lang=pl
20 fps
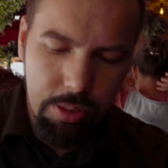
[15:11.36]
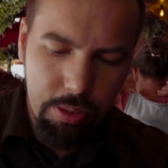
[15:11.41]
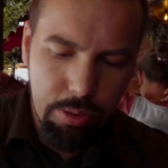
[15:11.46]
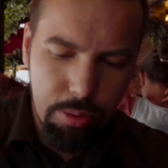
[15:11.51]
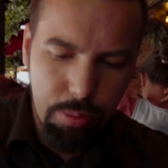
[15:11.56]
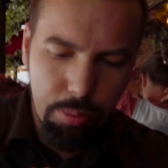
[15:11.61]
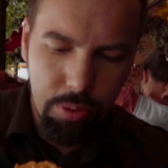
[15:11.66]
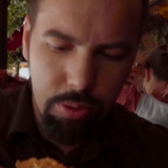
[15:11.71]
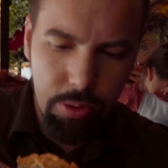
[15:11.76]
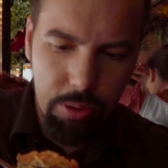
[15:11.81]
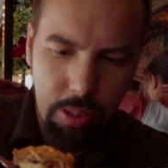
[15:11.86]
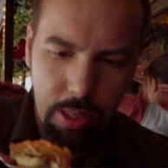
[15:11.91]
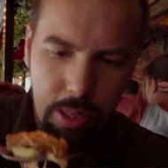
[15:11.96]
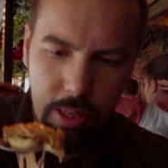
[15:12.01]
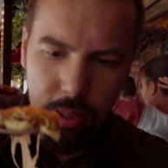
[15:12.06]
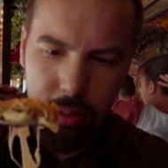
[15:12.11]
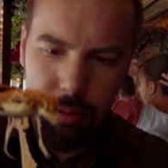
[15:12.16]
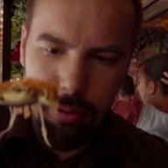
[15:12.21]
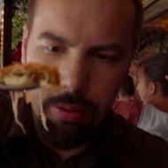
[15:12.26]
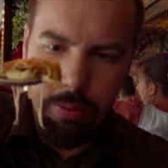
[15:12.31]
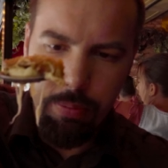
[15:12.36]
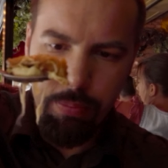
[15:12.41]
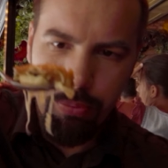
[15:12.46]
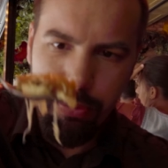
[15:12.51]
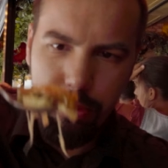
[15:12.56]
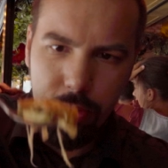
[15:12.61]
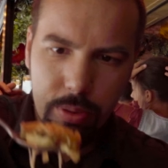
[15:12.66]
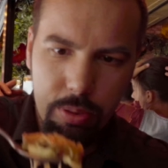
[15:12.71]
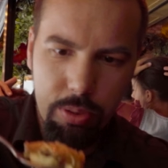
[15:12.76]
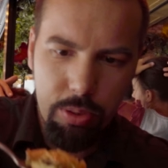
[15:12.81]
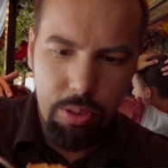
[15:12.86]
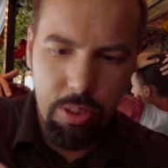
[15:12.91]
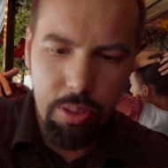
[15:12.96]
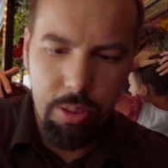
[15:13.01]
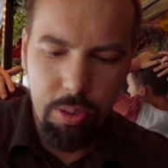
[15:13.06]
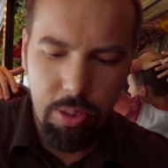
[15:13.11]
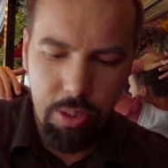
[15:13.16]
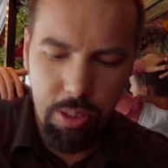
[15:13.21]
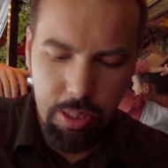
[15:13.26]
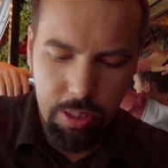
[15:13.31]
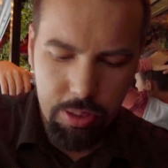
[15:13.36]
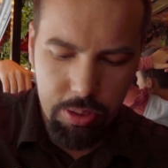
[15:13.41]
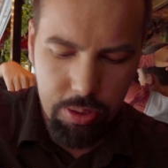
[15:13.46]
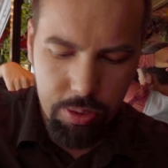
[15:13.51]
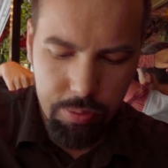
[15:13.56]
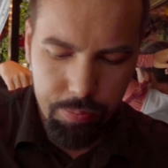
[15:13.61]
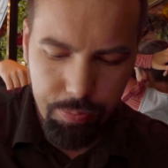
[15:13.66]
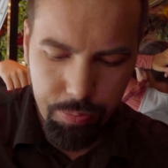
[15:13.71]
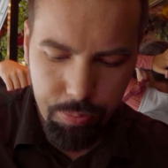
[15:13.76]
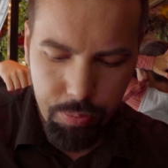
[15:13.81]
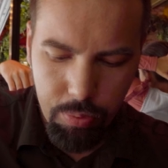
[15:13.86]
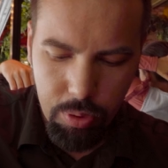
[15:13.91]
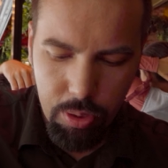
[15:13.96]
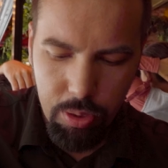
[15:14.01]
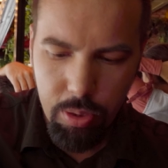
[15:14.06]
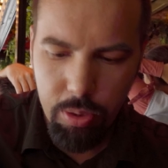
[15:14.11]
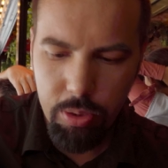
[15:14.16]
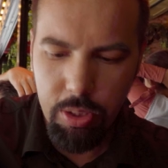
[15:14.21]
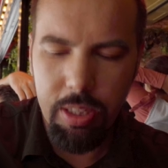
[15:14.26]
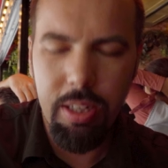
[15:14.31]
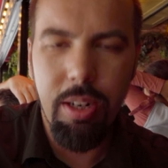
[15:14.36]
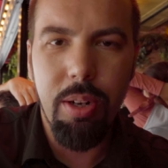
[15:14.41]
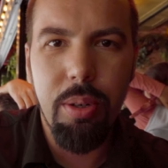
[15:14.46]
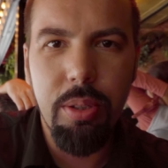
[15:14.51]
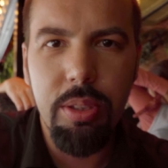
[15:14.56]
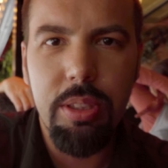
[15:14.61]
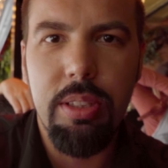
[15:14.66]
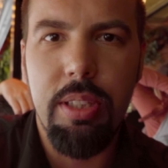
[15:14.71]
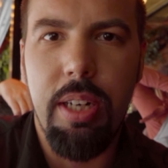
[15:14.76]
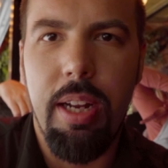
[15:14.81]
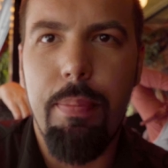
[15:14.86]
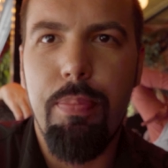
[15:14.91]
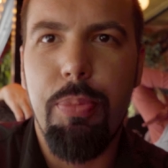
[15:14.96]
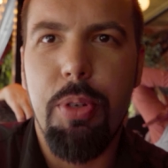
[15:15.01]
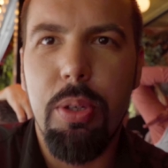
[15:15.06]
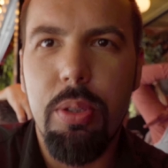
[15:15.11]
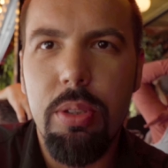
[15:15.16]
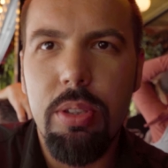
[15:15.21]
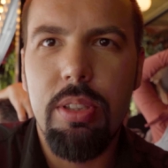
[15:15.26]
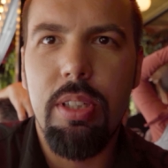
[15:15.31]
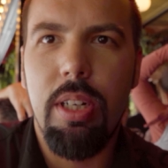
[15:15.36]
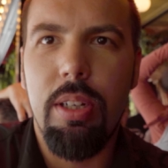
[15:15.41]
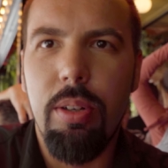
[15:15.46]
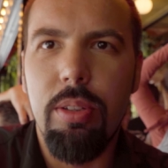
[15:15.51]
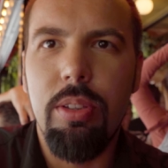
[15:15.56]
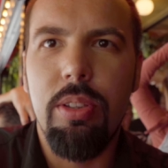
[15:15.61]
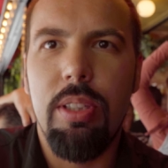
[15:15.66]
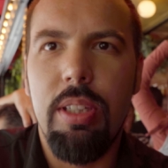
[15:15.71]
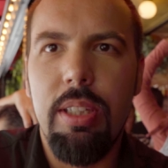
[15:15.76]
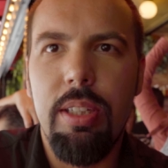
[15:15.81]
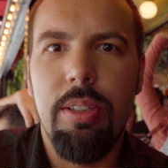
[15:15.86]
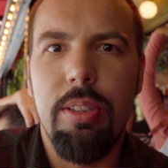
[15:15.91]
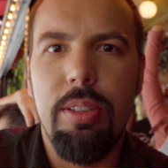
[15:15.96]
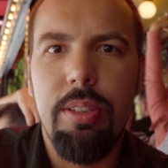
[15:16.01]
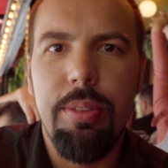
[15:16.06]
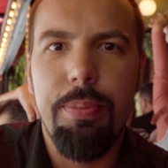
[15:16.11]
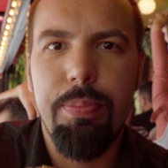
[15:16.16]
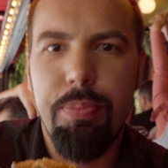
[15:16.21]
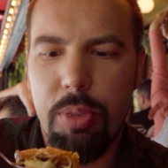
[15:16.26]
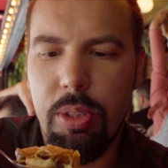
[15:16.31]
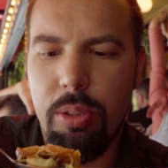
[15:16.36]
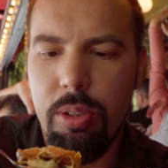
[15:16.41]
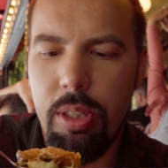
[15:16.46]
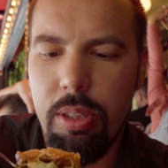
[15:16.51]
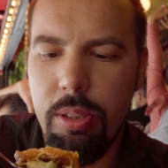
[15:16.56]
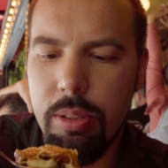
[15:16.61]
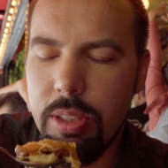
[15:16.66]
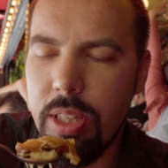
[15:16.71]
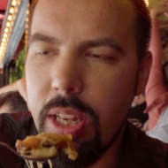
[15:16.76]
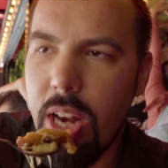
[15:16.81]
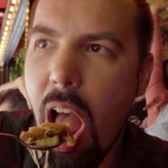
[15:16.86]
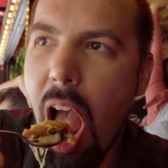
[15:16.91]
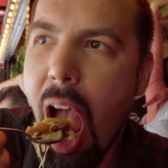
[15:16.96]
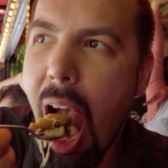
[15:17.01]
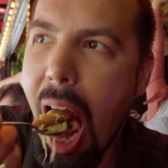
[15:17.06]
jest słodka, tylko jest no taka ostra, ostra od tego, od tego sera.